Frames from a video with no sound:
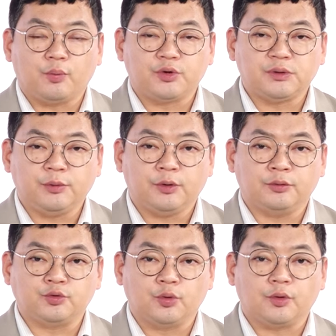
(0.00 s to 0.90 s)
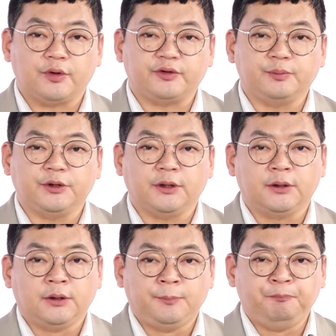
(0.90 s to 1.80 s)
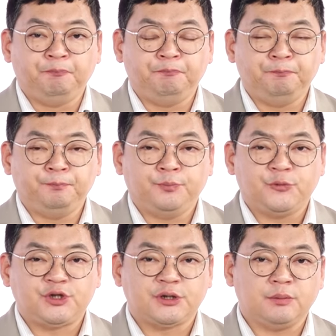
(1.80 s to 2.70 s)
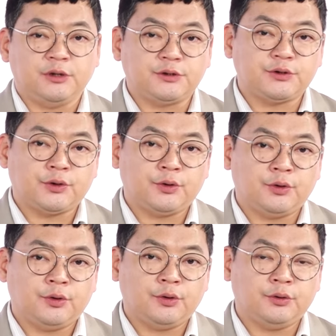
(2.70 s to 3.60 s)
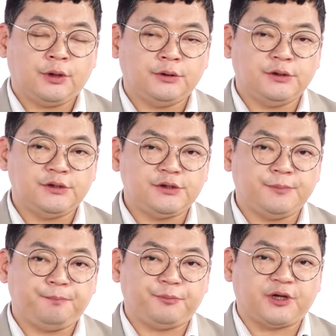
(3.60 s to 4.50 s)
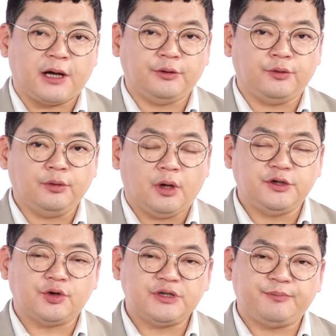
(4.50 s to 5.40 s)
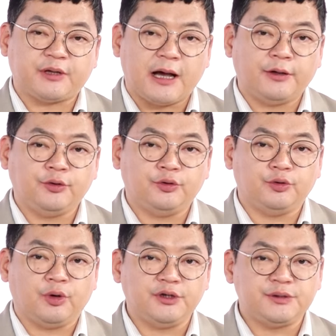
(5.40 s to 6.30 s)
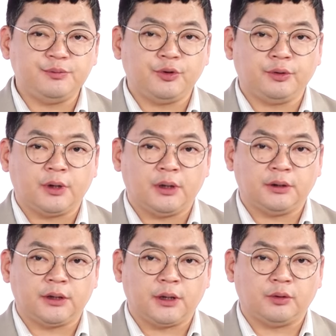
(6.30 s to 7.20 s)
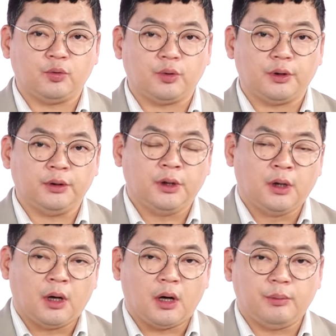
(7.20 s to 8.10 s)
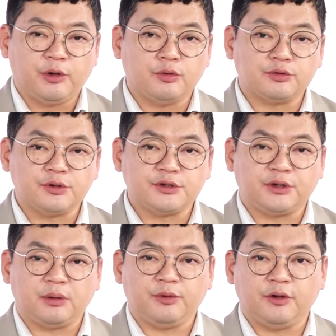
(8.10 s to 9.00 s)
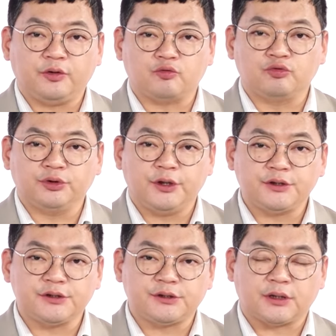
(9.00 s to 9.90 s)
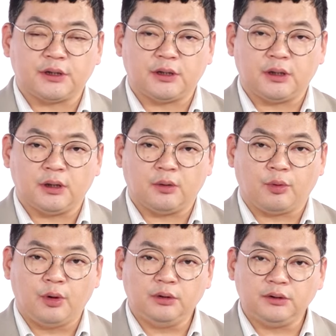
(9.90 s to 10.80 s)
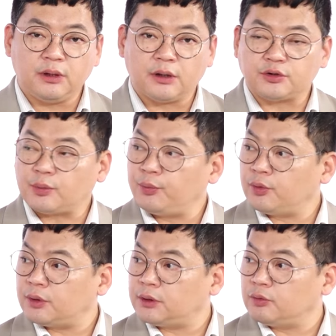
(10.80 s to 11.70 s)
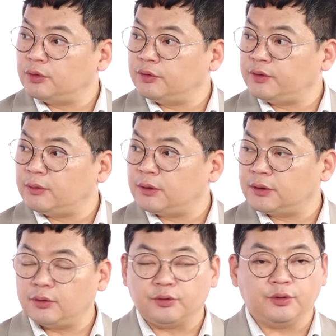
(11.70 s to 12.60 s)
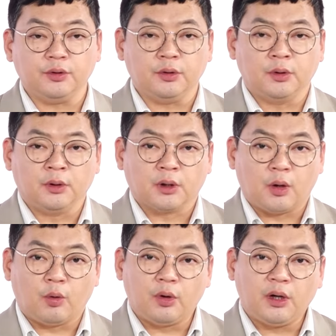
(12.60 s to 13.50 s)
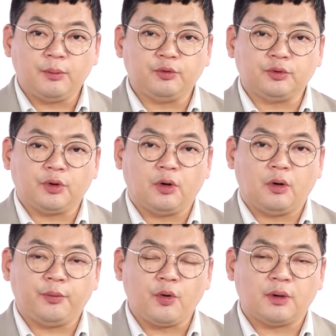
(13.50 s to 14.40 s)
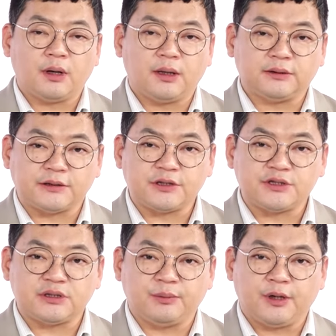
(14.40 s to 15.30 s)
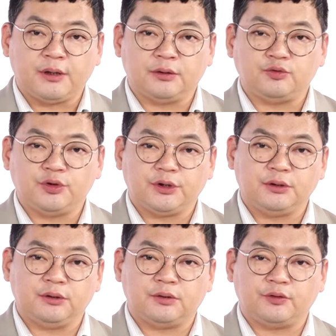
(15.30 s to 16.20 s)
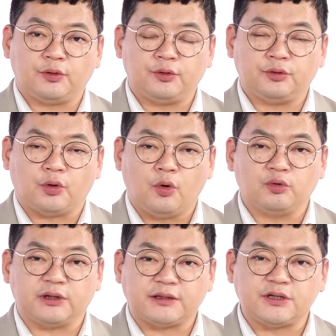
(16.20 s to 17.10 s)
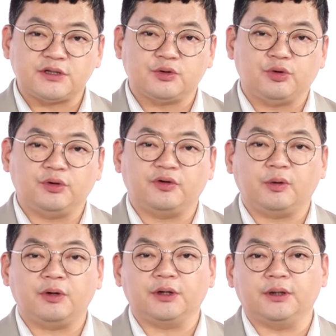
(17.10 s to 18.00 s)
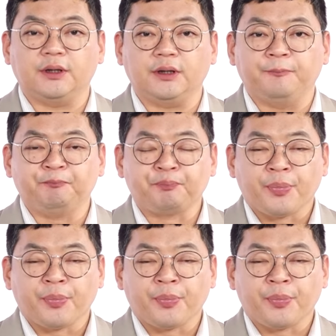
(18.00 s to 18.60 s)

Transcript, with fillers: 보시면 좋을 것 같습니다. 음, 지금 2024년, 아, 2014년 이후 한 10년간 기간 동안 아, 미국 증시 대비해서 국내 증시가 월등하게 저평가되고 있는 음. 상황이거든요. 그러니까 원래부터 평가가 낮았지만 최근 들어서는 더욱 낮아지고 있는 상황인데